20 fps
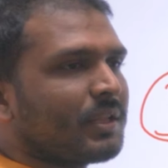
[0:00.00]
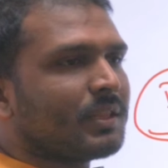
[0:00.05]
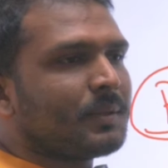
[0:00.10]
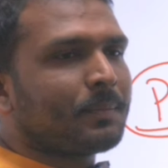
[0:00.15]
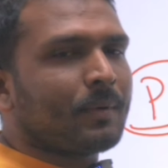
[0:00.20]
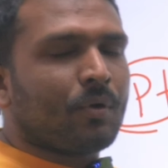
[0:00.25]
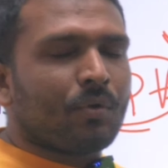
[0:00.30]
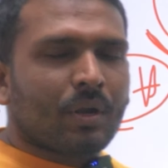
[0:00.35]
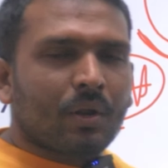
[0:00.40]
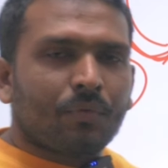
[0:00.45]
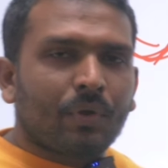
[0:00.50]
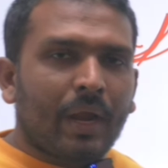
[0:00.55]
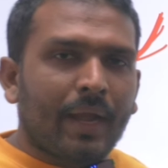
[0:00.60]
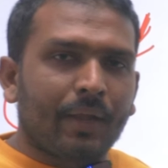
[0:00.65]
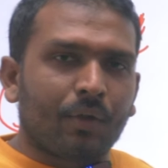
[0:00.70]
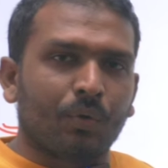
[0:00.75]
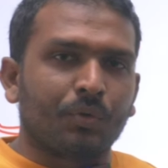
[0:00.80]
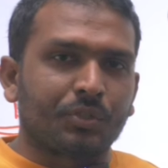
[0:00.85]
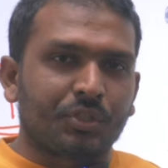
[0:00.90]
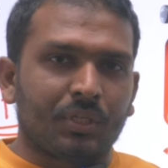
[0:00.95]
అనేది పవర్ ఆఫ్
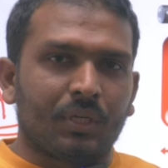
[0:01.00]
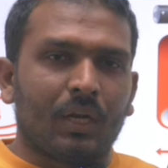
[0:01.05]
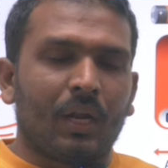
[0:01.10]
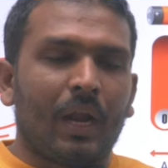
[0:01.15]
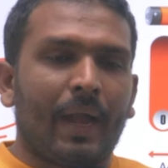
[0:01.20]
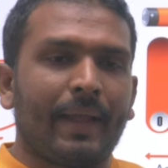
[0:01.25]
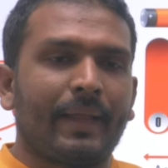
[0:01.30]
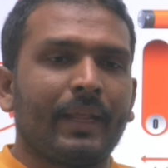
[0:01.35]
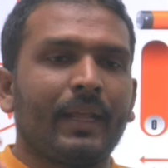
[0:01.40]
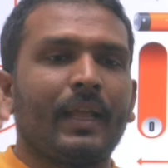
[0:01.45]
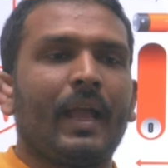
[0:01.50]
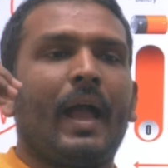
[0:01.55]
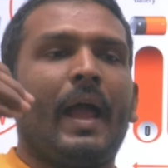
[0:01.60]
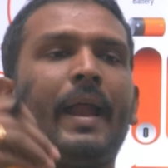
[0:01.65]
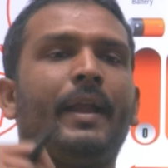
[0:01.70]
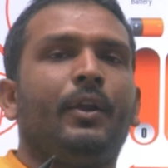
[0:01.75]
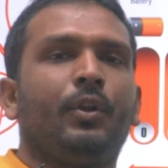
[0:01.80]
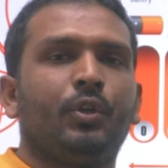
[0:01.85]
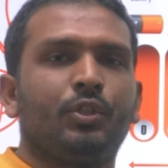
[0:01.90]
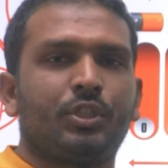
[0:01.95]
హైడ్రోజన్ అంటే
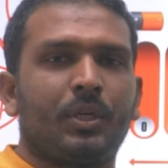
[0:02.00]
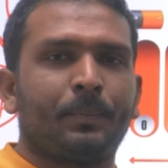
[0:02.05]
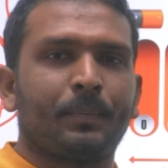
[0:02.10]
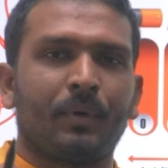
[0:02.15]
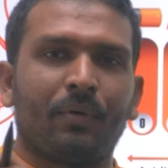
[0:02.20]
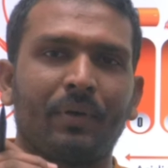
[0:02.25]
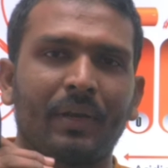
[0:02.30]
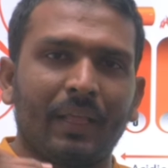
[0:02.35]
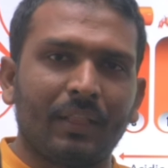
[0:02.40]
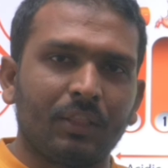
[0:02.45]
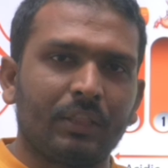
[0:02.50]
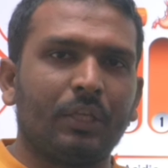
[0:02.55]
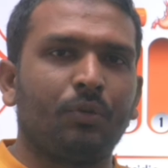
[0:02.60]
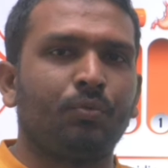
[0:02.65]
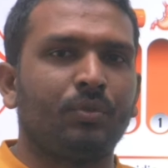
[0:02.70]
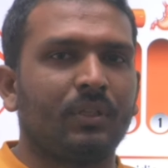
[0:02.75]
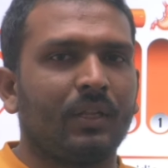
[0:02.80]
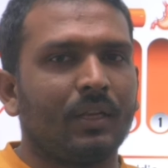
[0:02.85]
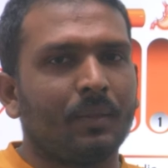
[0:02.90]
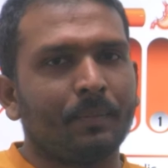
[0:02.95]
హైడ్రోజన్ పవర్ ఎంత
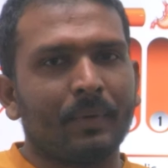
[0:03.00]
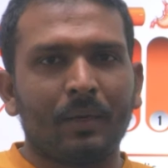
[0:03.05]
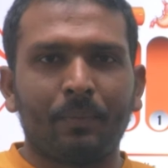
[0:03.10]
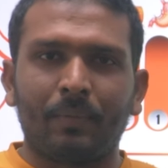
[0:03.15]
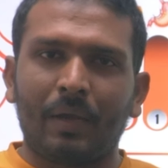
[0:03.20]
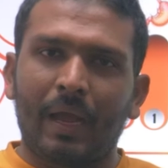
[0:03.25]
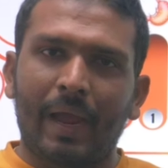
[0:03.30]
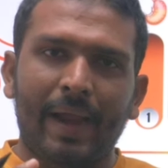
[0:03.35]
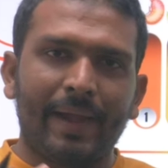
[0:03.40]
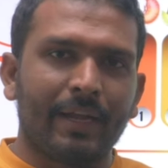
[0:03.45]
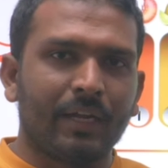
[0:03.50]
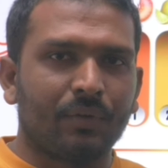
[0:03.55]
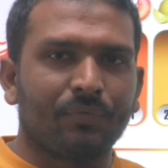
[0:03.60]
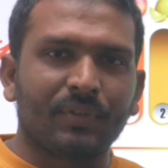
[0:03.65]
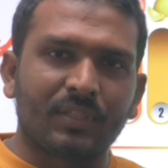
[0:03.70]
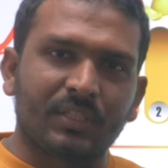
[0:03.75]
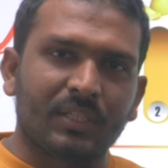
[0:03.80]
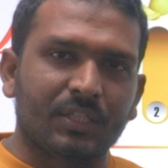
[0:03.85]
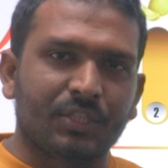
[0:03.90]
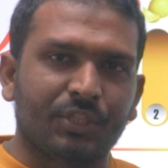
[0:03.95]
ఉందని మనం
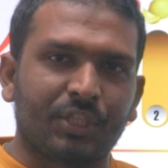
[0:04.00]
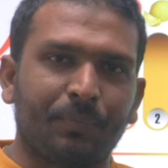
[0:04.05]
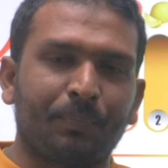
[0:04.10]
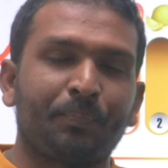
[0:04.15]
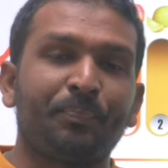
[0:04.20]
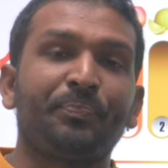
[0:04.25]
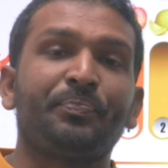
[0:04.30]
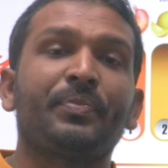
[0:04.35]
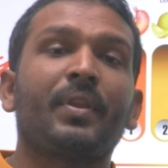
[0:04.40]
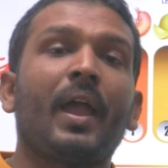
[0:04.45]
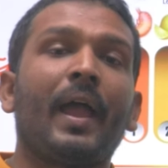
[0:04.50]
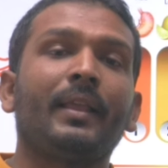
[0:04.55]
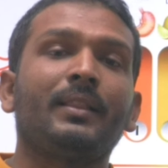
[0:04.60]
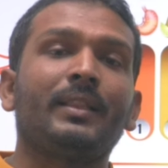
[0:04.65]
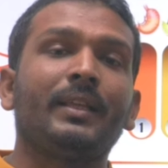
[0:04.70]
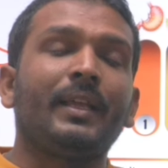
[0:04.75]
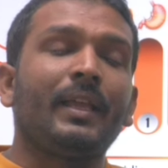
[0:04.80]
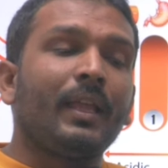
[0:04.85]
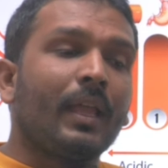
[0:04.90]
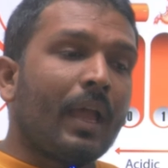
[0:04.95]
ఐడెంటిఫై చేస్తాం
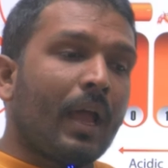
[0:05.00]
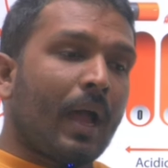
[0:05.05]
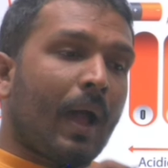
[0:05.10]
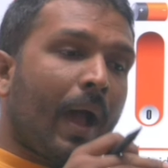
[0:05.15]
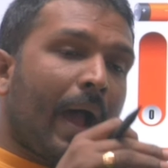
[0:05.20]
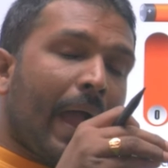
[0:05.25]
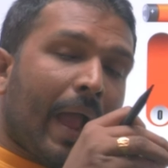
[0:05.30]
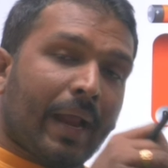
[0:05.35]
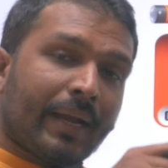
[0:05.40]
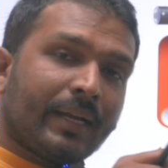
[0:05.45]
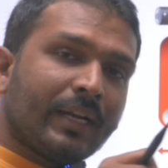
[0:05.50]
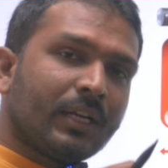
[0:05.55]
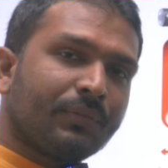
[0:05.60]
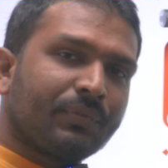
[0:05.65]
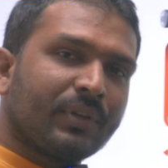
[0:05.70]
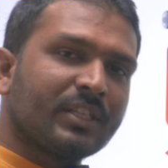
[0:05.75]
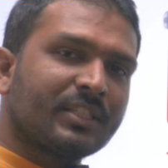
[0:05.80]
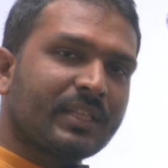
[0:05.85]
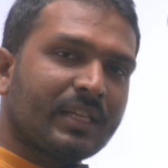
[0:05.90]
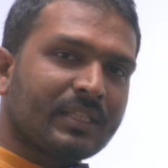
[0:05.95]
అయితే ఆ
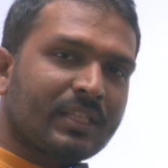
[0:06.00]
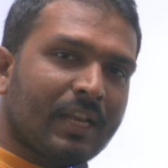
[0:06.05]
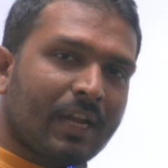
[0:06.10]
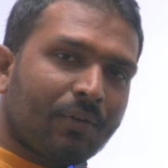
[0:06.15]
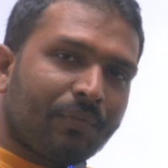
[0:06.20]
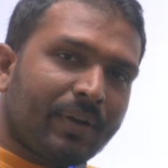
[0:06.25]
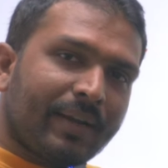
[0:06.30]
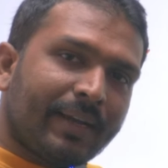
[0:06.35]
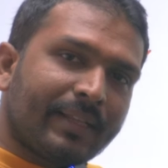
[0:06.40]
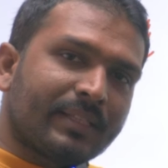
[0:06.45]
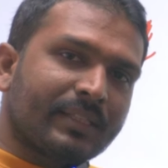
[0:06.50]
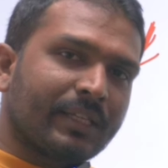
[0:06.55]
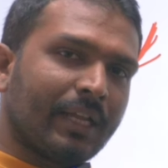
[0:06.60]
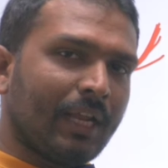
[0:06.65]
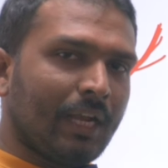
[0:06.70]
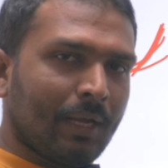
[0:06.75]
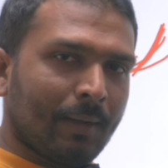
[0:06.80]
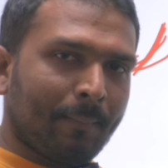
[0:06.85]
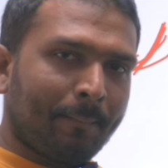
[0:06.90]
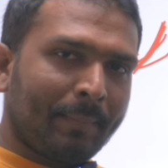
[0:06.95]
ఐడెంటిఫై చేసేటువంటి
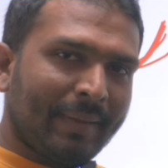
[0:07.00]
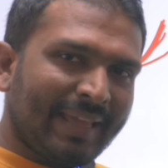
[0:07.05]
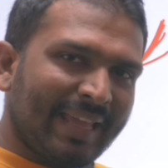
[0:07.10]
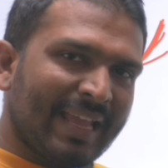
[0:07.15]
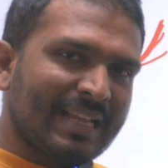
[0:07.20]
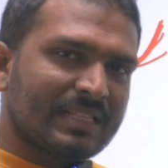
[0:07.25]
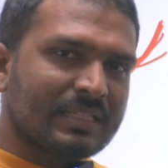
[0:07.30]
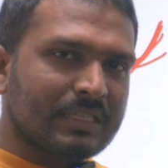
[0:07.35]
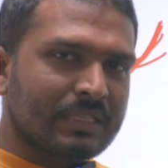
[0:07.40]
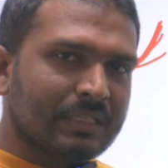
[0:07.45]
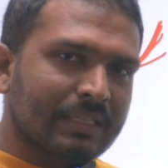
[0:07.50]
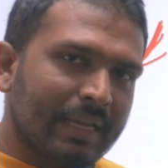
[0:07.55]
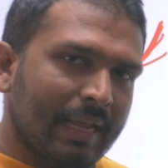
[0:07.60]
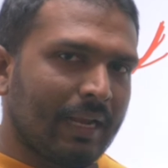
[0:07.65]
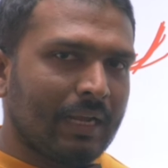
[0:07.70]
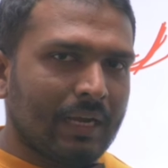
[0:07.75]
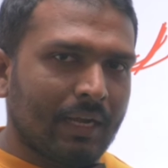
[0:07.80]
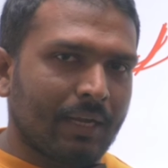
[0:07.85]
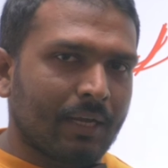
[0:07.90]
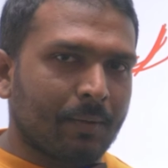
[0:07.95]
స్కేల్ పిహెచ్
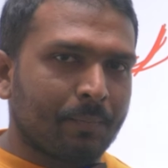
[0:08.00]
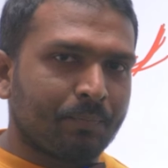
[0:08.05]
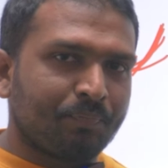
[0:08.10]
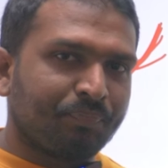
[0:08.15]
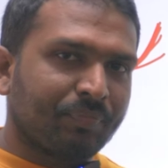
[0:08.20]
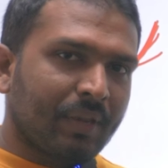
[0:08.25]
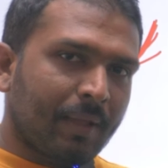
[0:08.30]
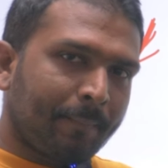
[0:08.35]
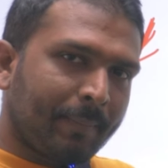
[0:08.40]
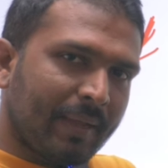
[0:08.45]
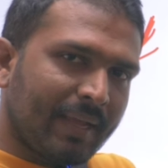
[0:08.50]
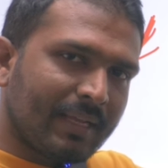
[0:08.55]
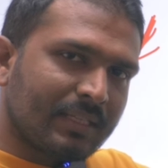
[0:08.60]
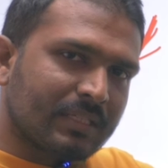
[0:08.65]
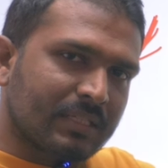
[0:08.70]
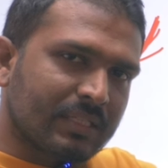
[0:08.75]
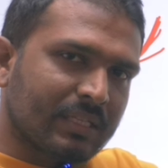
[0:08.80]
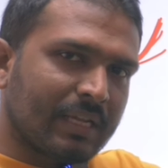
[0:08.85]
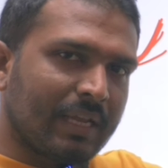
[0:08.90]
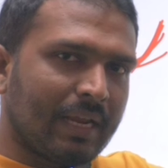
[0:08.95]
స్కేల్ అంటాం
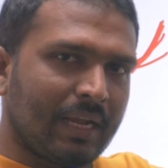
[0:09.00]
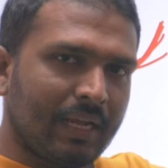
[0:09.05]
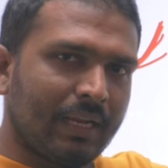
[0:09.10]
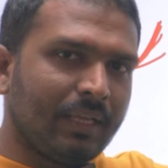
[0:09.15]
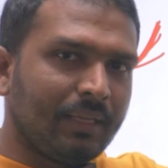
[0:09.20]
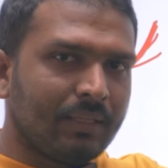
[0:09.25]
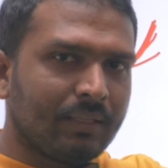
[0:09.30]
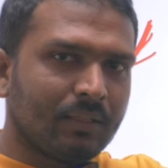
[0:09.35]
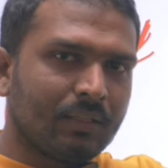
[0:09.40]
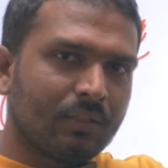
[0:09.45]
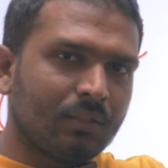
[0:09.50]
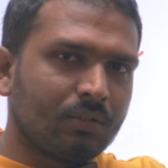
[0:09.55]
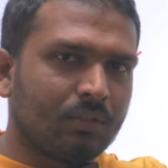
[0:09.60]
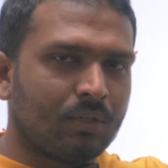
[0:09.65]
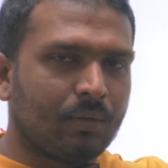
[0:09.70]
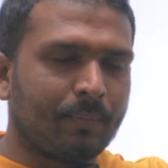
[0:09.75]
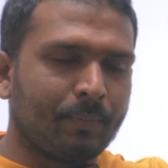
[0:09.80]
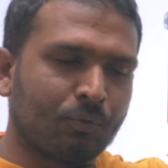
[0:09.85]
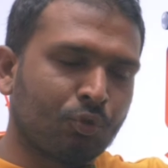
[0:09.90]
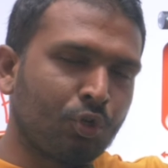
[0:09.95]
పిహెచ్ స్కేల్ని
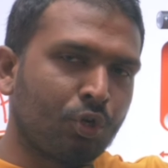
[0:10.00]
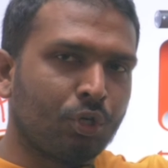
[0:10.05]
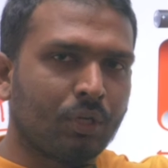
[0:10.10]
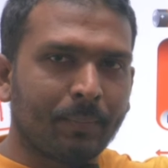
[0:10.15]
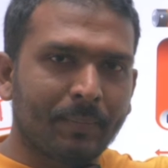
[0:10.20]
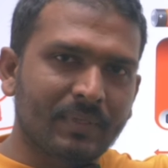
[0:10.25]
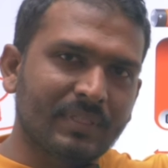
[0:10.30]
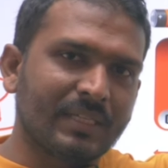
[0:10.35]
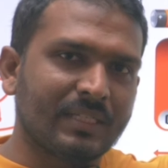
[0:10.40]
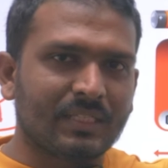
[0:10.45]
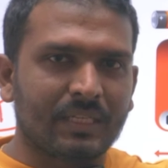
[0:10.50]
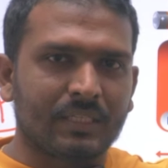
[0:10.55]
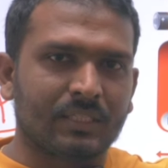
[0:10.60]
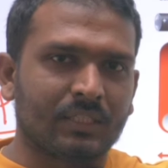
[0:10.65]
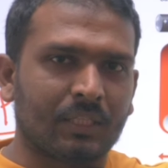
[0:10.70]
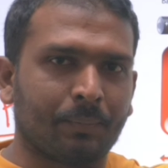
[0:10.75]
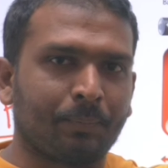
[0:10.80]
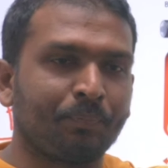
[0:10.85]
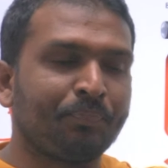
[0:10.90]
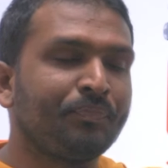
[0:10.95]
um, తోటి మెజర్
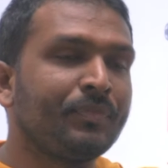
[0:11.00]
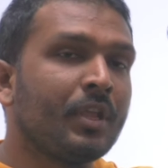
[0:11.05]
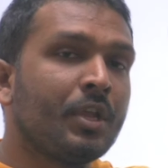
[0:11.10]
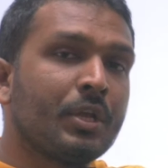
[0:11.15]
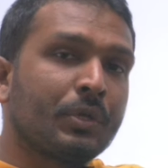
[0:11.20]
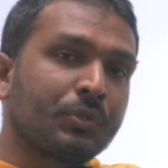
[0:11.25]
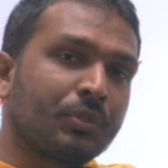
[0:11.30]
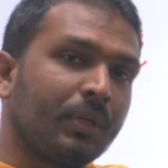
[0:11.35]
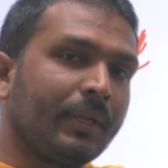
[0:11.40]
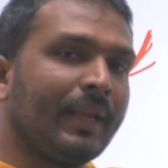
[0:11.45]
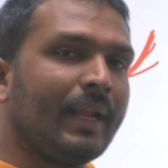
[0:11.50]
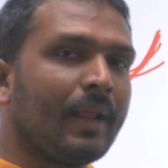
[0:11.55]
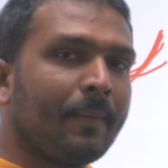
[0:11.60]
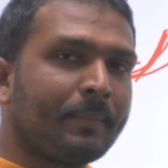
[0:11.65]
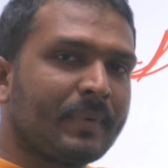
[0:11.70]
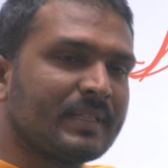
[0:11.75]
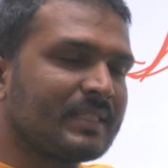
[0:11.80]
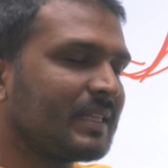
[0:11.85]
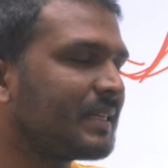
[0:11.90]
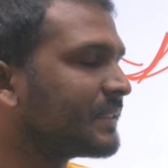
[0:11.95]
చేస్తాం సో ఇలా
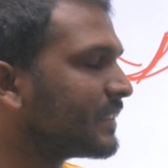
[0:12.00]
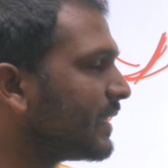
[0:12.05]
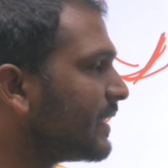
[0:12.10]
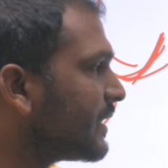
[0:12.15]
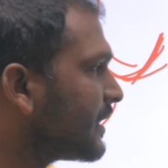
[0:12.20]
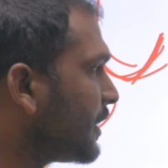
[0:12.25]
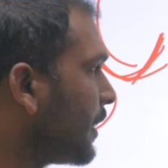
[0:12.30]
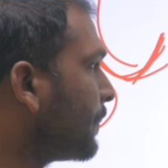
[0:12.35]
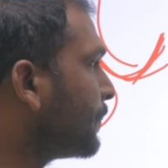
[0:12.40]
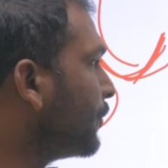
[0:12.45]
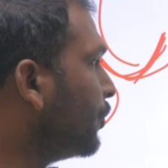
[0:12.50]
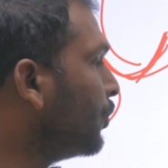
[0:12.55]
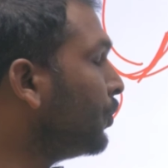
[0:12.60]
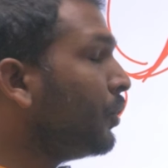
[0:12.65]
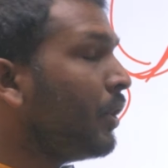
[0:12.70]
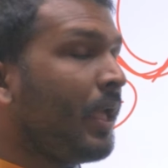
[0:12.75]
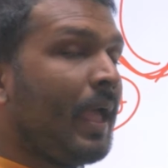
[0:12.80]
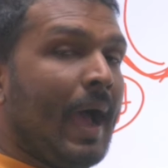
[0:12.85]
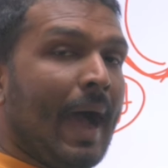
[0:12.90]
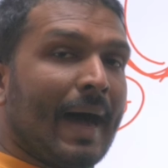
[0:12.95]
మెజర్ చేసినప్పుడు
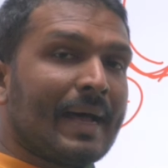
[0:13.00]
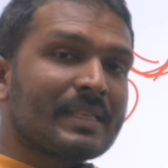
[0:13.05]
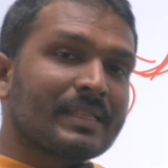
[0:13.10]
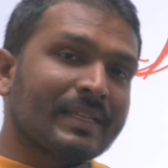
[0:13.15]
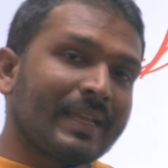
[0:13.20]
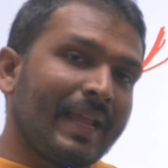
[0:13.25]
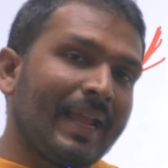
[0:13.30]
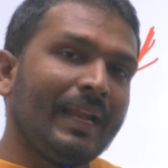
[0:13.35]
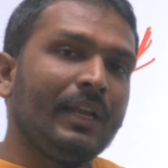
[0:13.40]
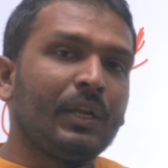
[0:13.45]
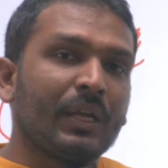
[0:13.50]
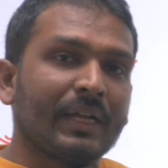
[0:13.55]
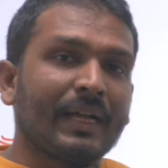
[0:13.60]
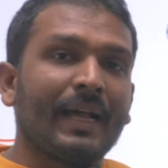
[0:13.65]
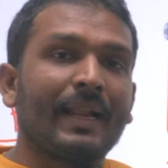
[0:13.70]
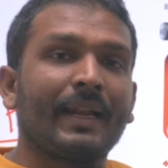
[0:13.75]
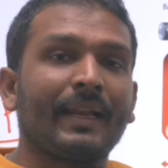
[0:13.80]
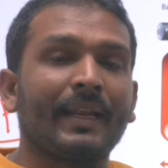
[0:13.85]
ఆ స్కేల్ యొక్క